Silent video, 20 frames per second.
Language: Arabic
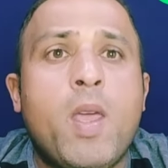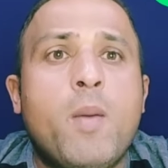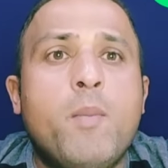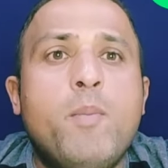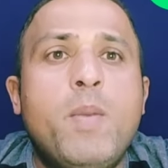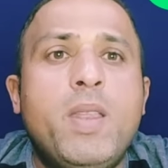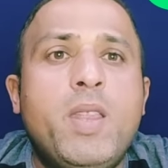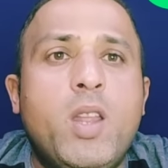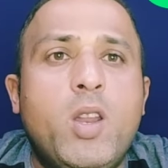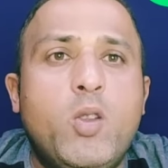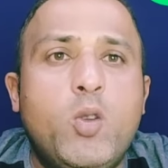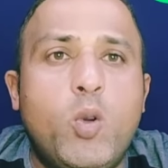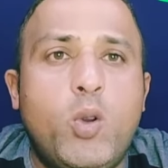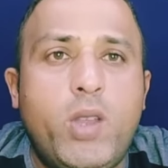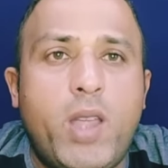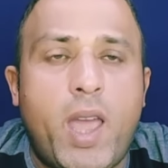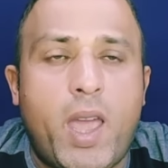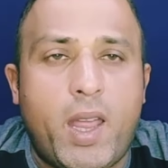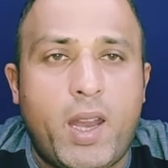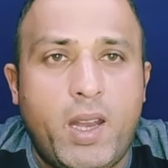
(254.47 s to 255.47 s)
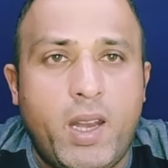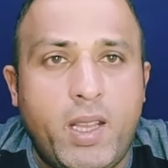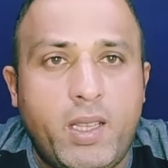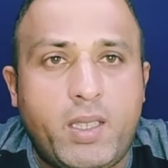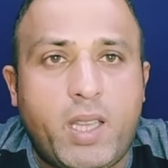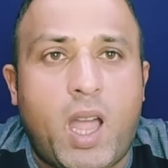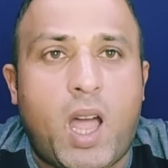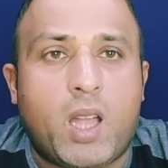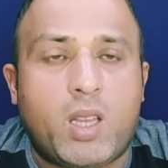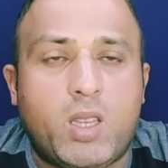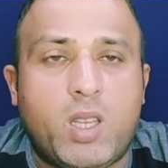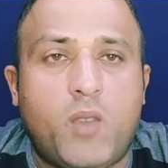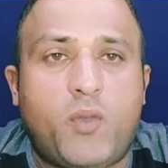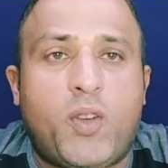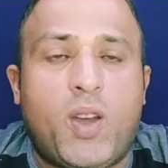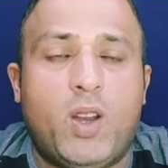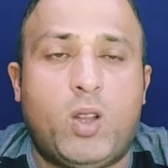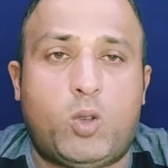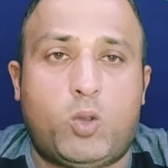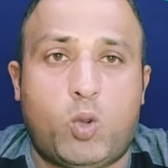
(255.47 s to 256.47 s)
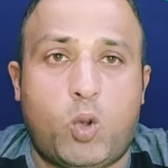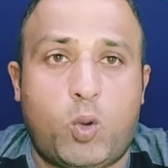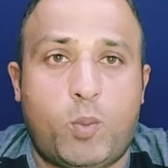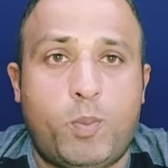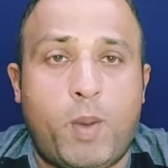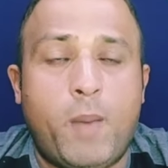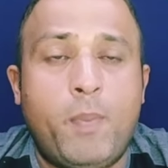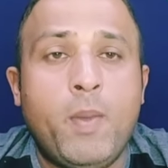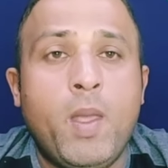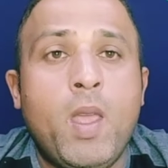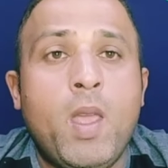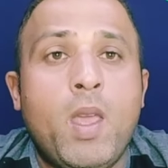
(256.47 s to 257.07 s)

من اليوريا اللي انت هتضيفها للتربة